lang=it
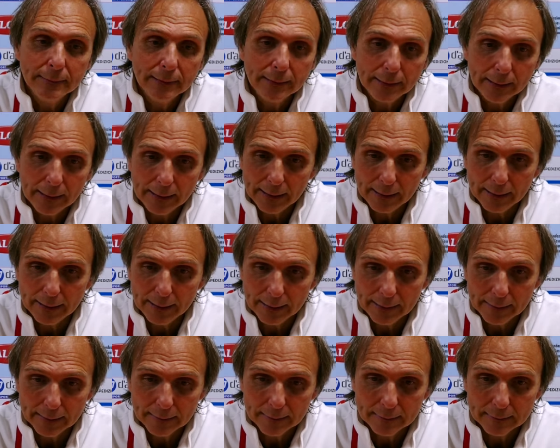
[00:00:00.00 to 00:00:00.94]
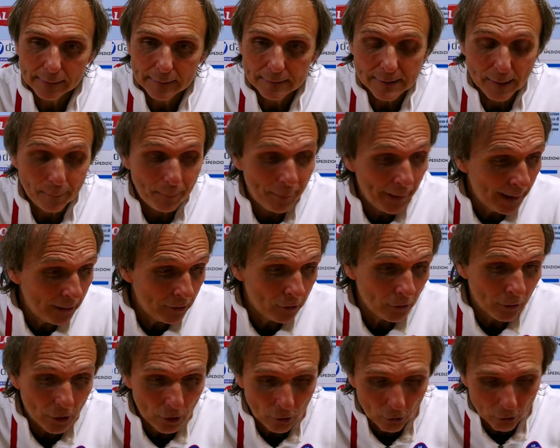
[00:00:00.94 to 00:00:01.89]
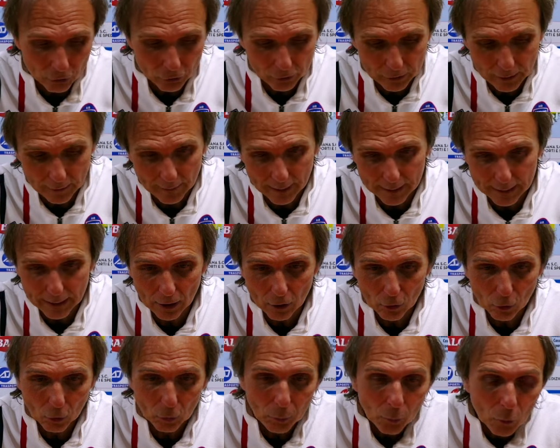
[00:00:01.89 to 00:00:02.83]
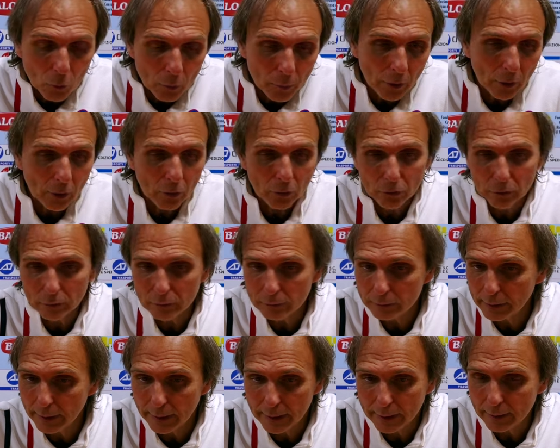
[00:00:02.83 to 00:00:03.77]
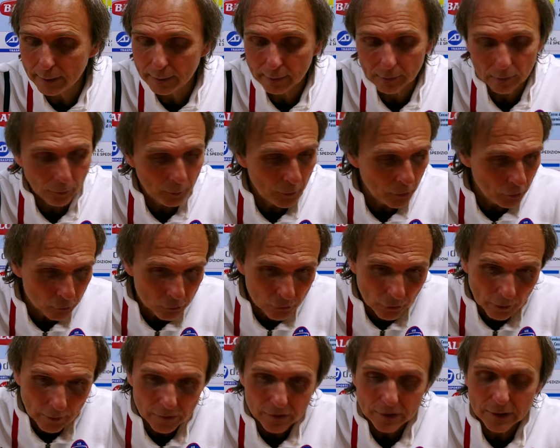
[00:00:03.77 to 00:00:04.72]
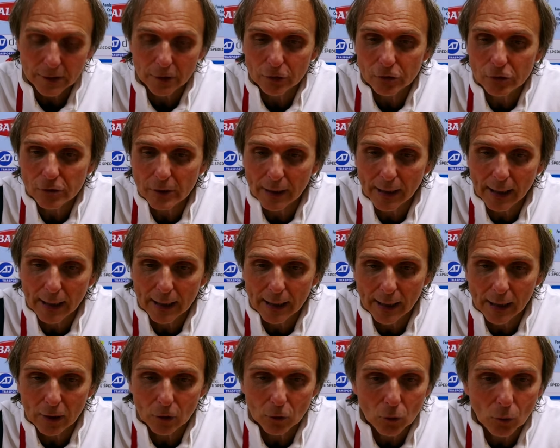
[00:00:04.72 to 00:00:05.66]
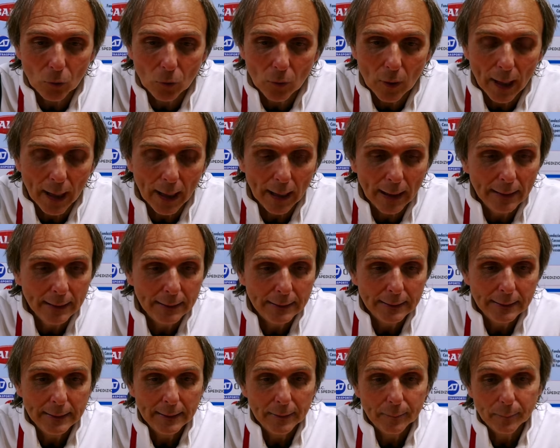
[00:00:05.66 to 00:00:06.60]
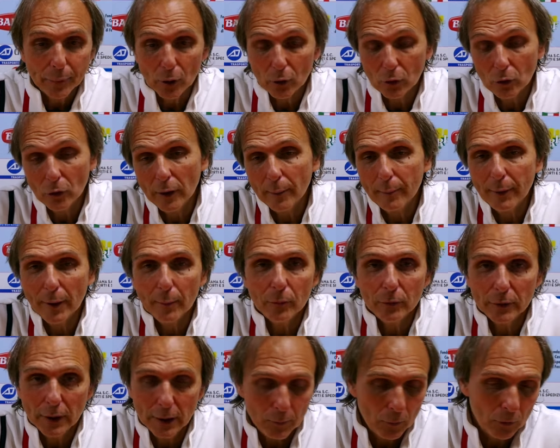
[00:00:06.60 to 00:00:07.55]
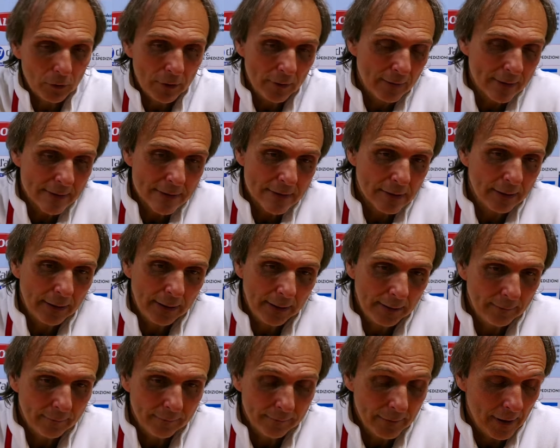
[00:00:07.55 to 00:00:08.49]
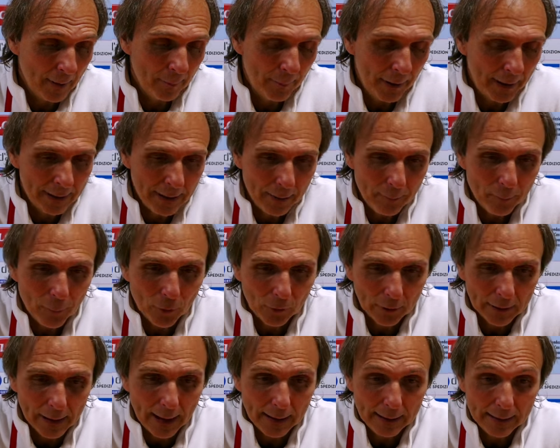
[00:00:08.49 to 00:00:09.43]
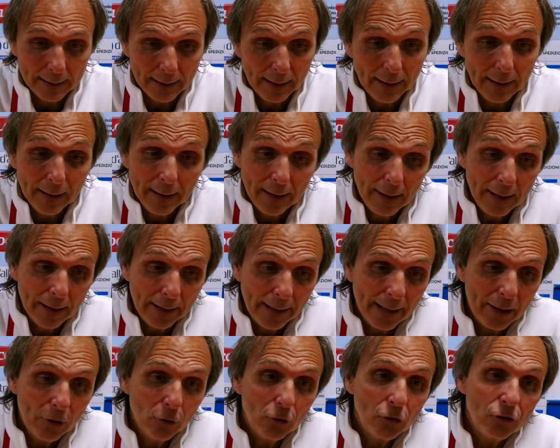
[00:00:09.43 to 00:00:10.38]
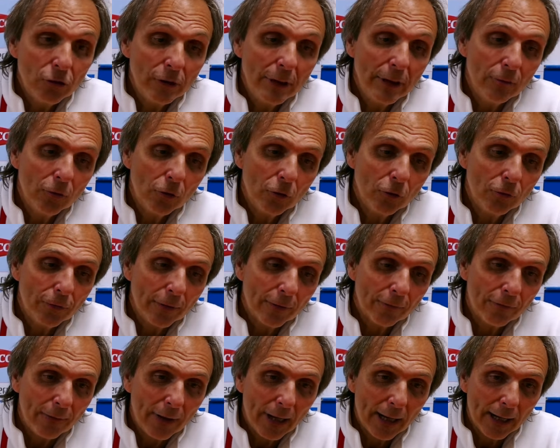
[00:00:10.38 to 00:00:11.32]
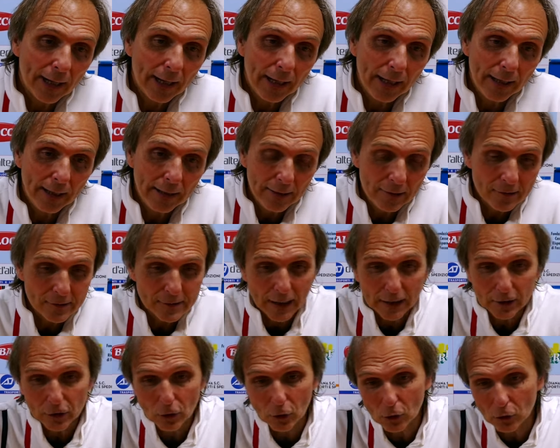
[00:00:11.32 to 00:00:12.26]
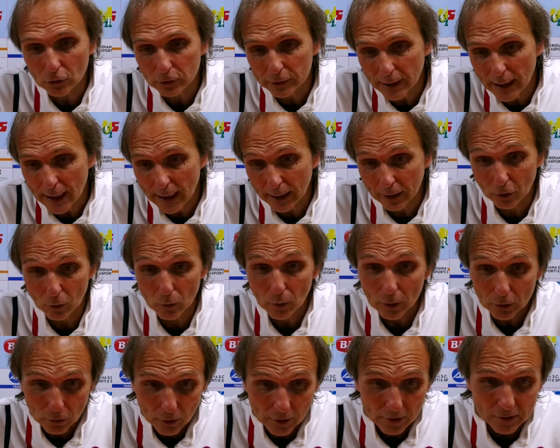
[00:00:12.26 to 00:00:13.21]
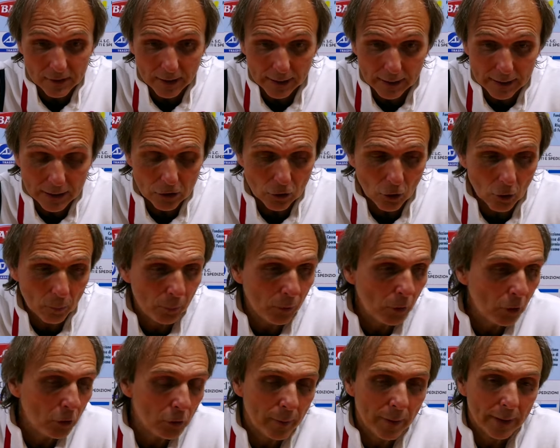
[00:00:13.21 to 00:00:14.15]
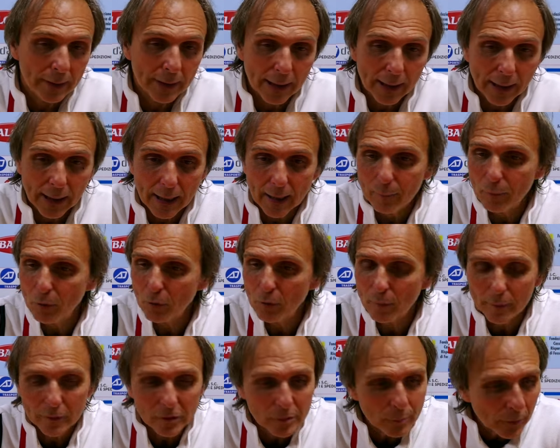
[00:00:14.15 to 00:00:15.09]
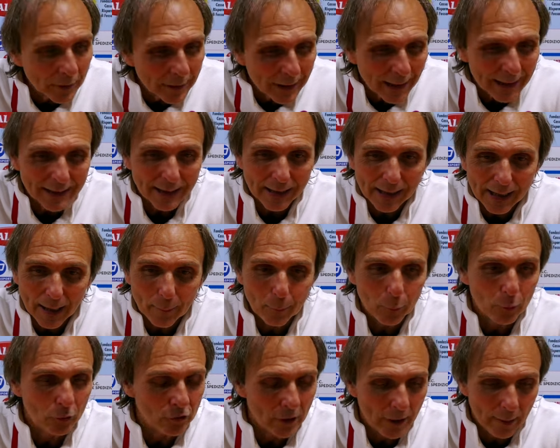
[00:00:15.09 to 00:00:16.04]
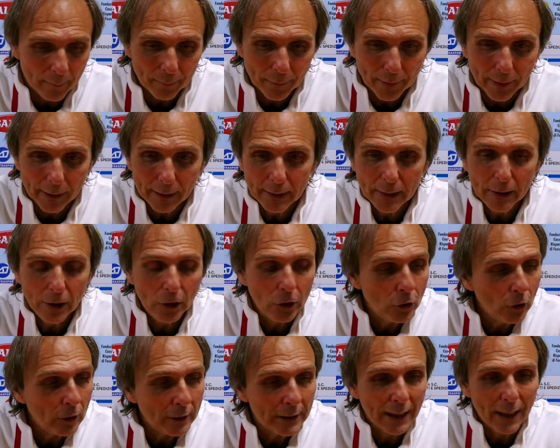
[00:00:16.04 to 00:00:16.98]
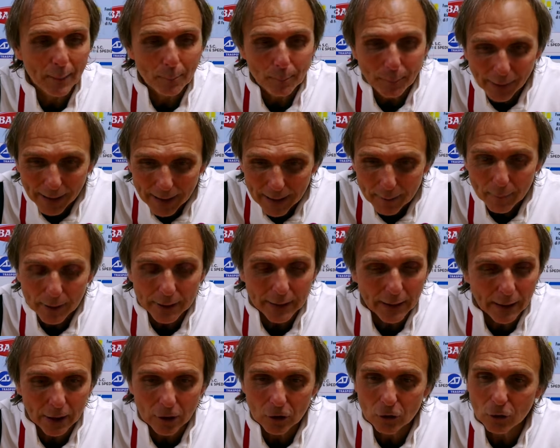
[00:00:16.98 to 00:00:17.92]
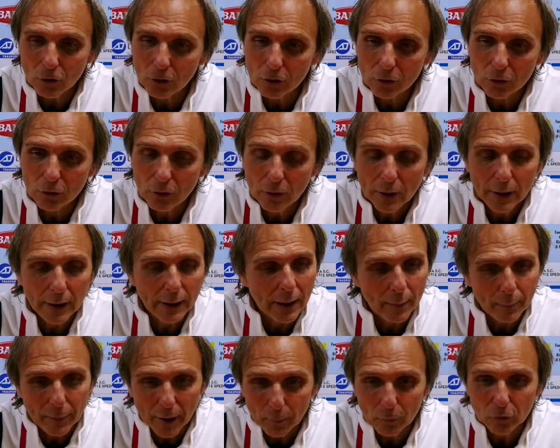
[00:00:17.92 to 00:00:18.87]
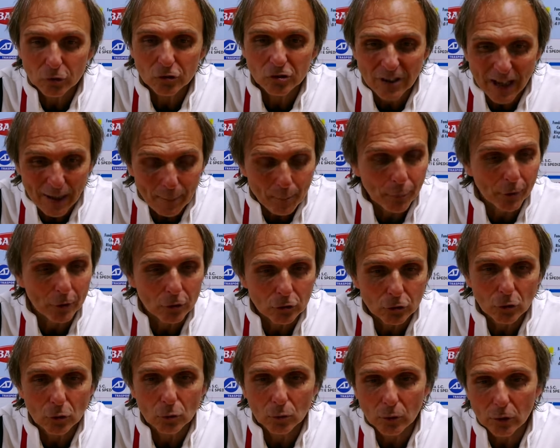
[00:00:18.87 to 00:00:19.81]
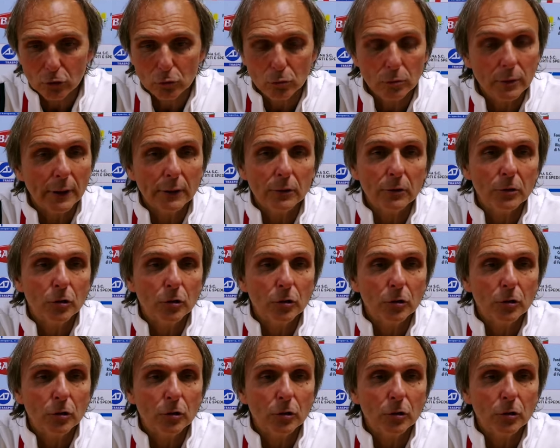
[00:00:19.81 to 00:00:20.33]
eh, sapendo che loro sono davanti al loro pubblico, non, eh, come giusto che sia non ci regaleranno nulla, però noi abbiamo delle motivazioni veramente importanti che non ci devono far fare il salto al contrario, quando la senti troppo, noi dobbiamo andare in campo, come siamo andati in campo sempre. Noi dalla prima di ritorno che abbiamo sempre solo un risultato a